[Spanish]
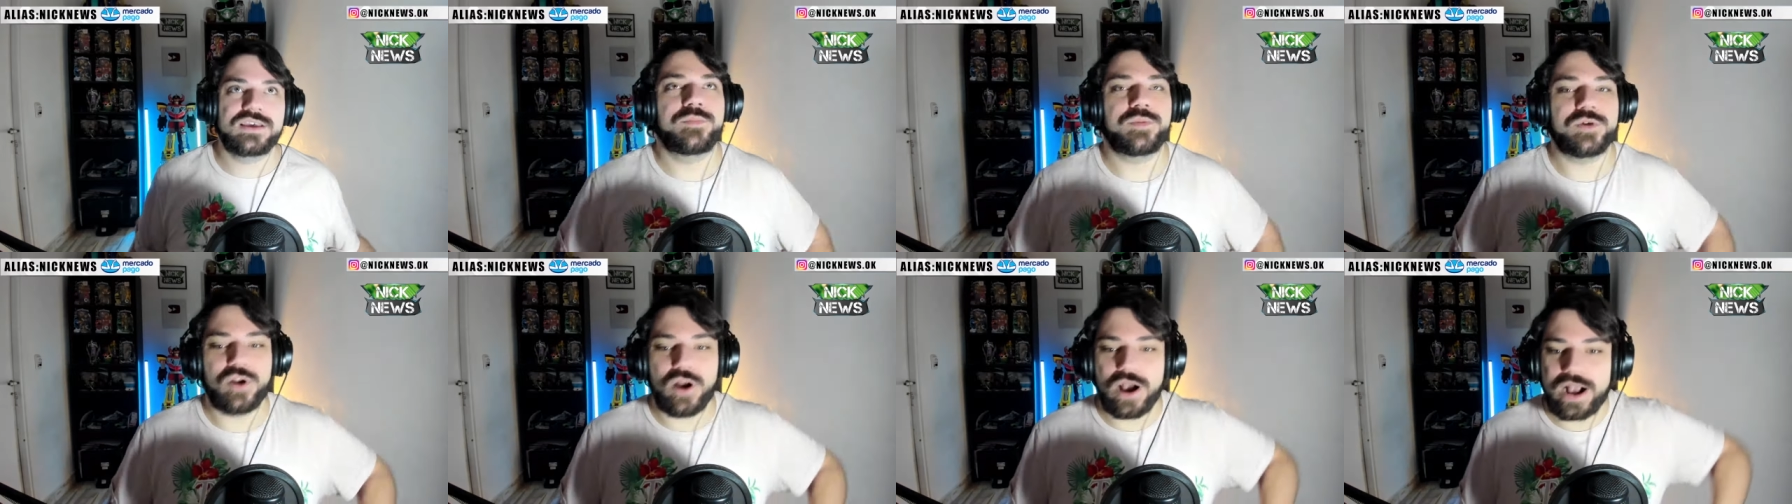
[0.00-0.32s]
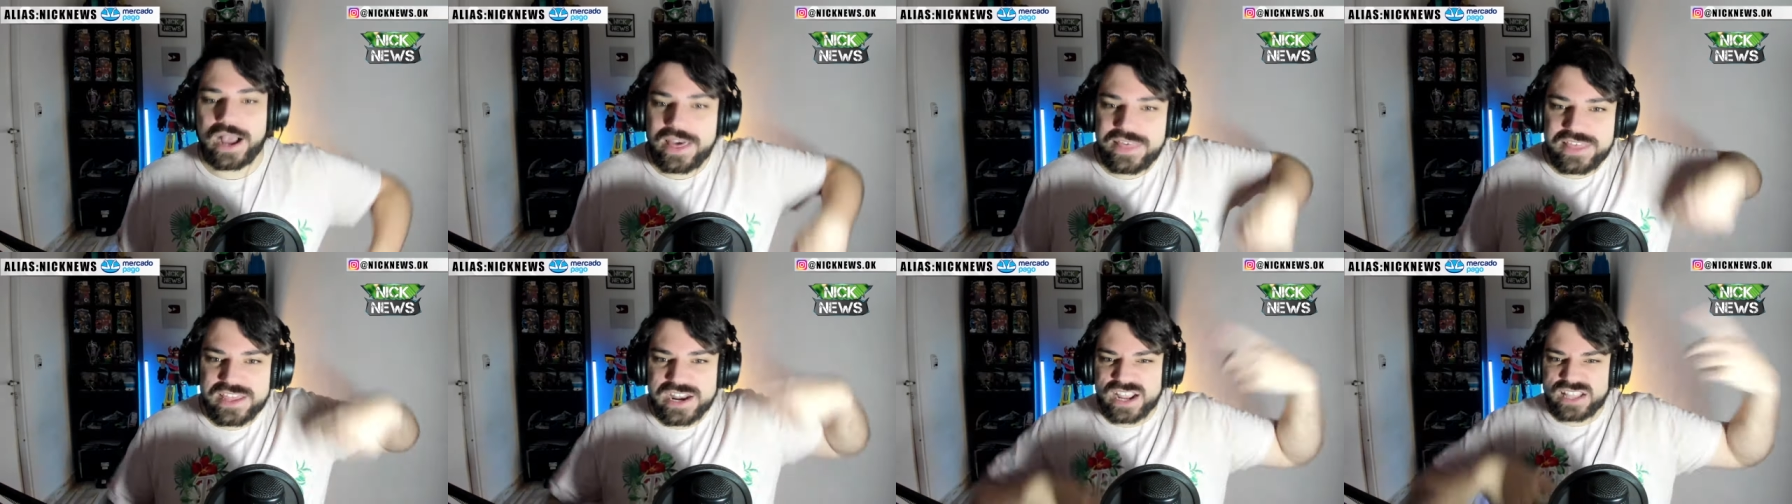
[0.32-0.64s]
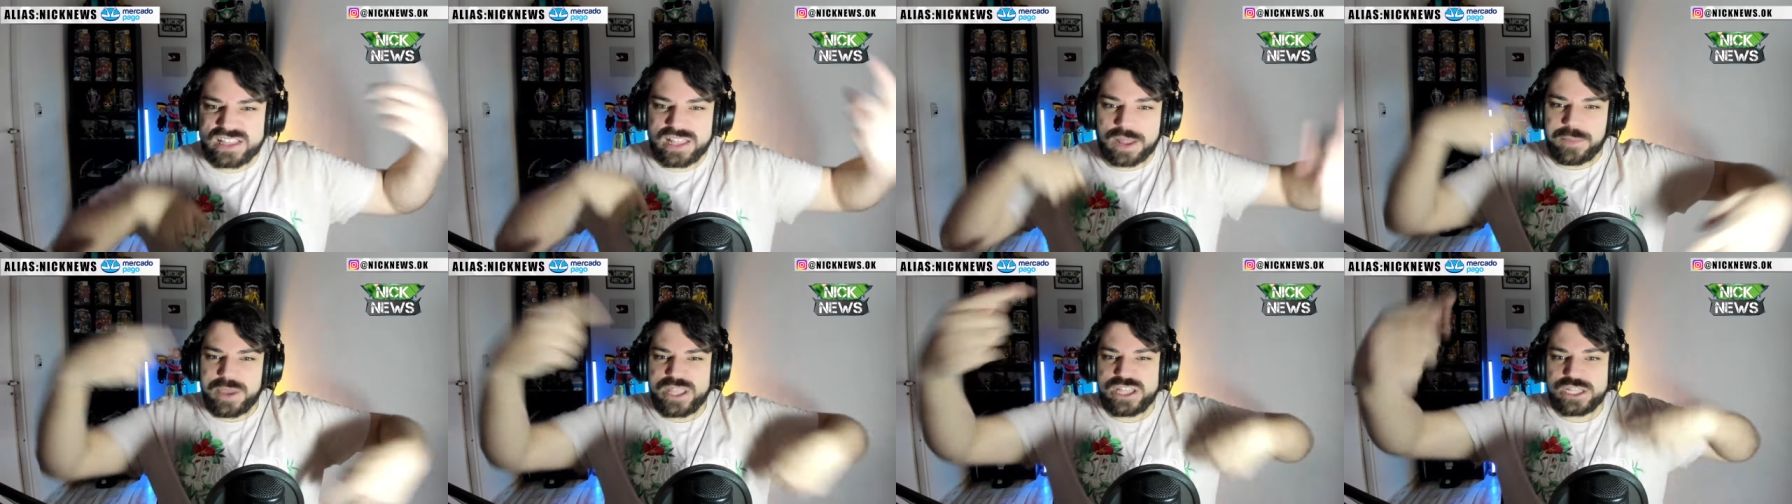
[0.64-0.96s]
pero acá
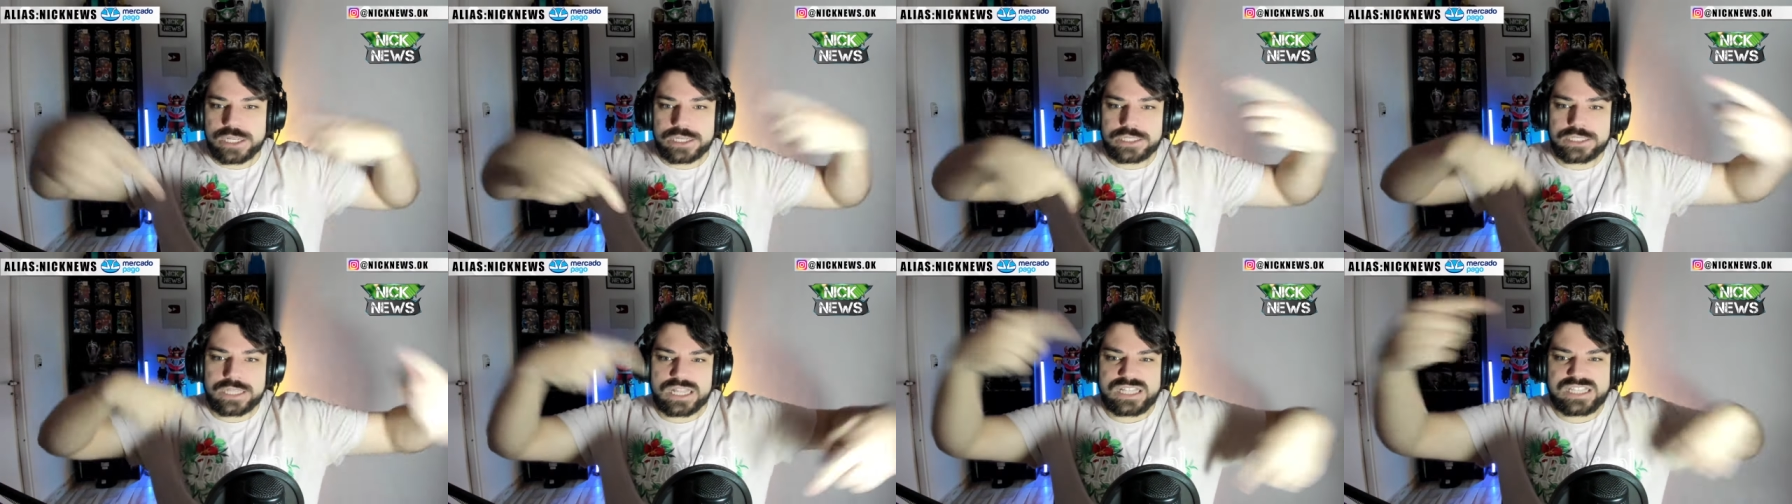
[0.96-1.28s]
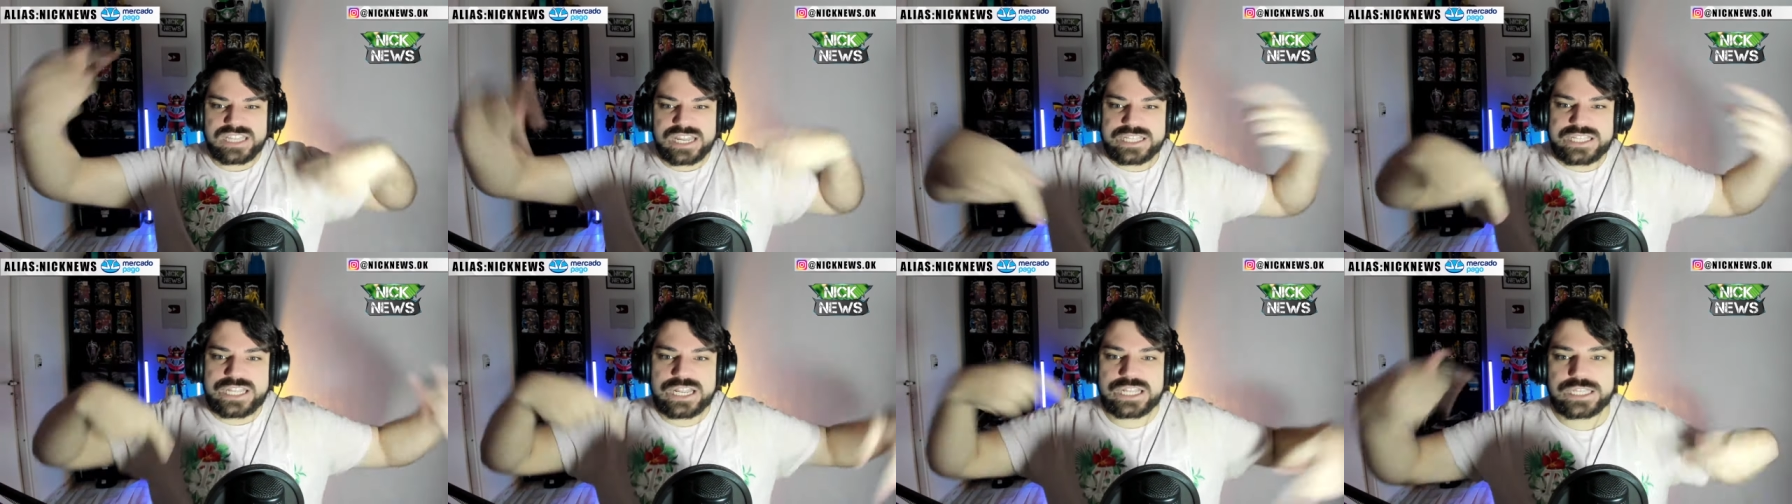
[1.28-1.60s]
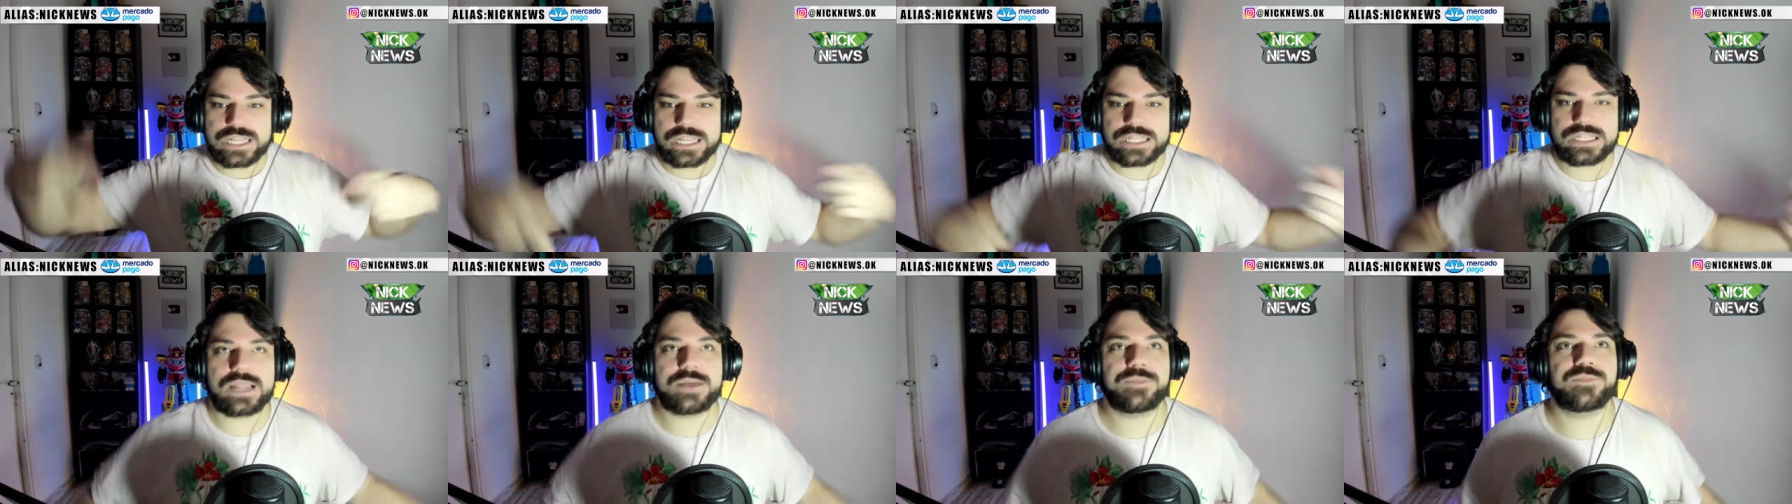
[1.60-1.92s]
directamente está ta, ta,
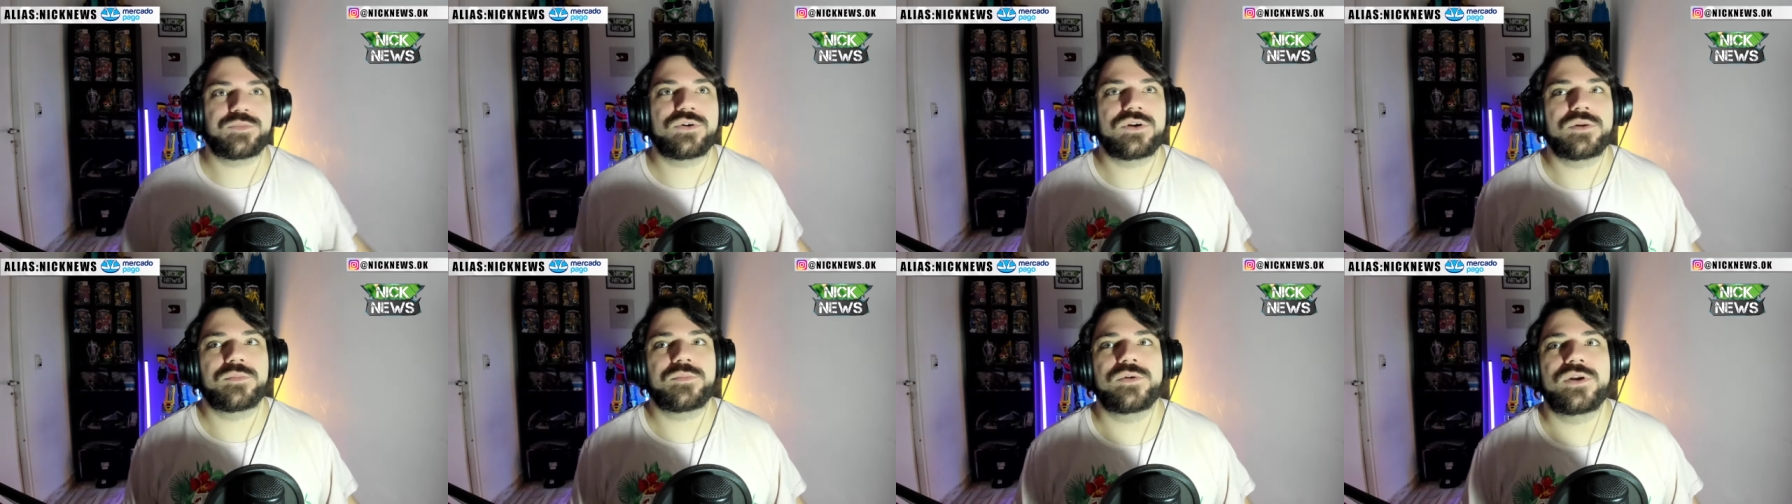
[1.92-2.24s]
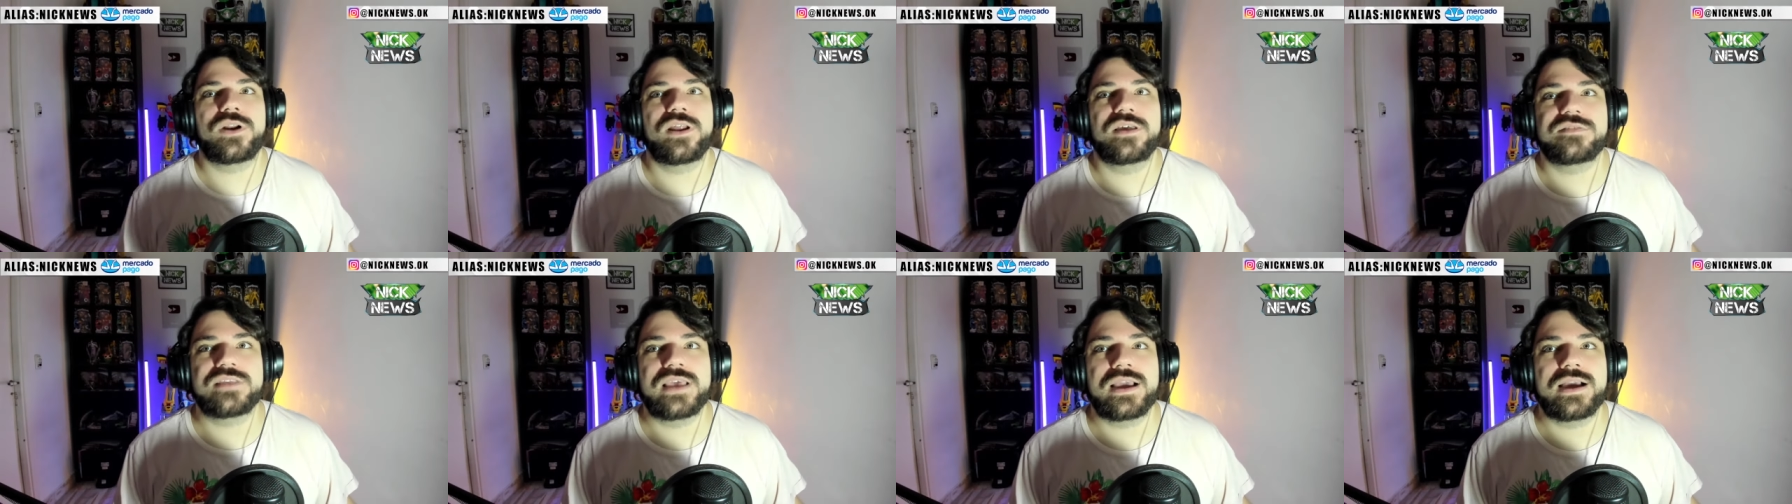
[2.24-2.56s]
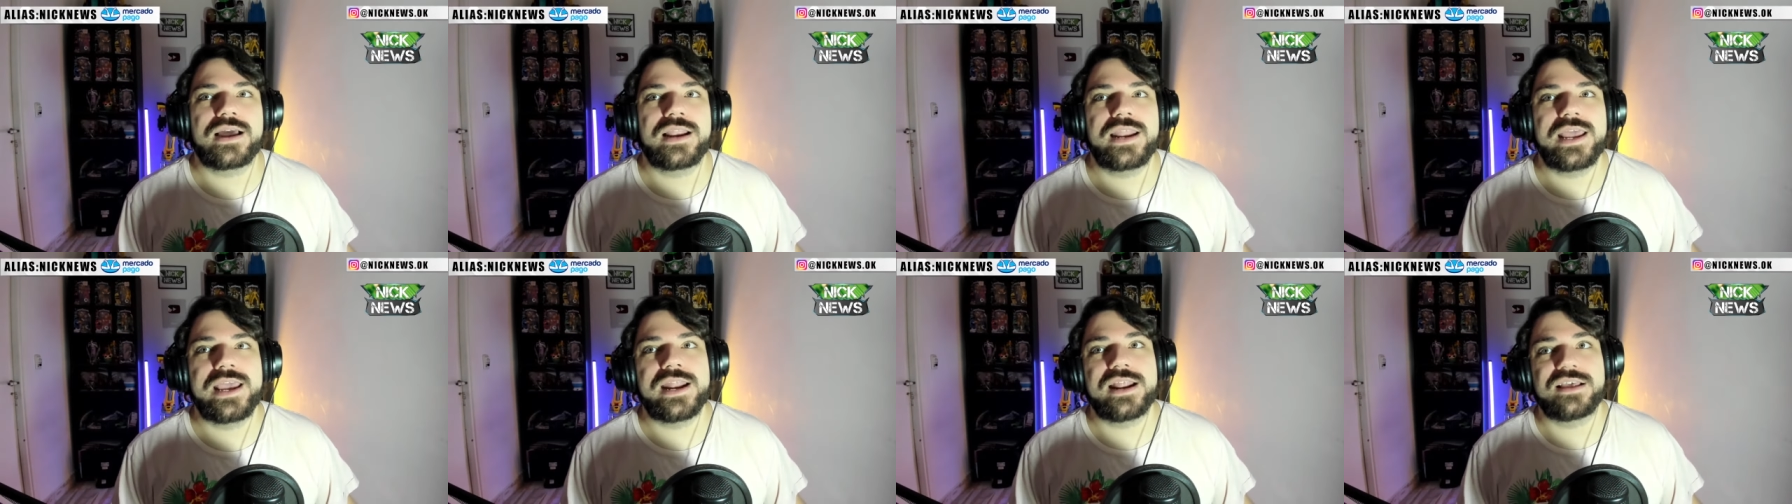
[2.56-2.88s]
ta, ta por, por las
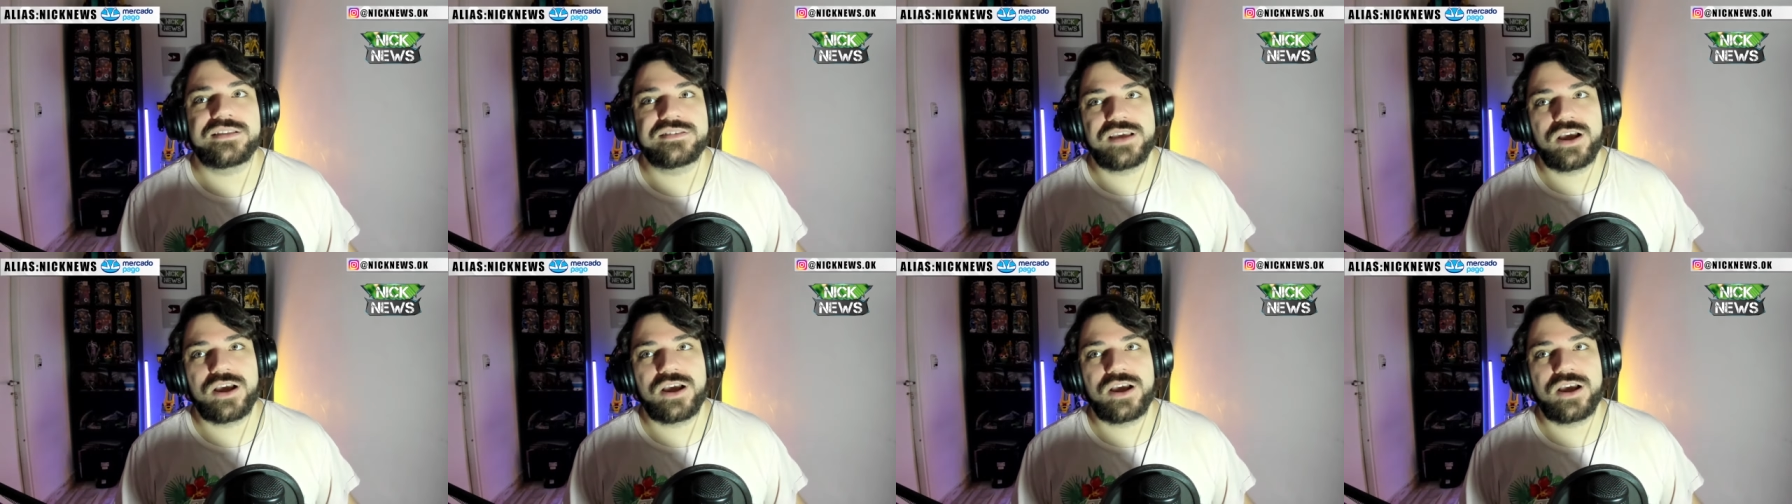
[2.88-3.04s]
escaleras.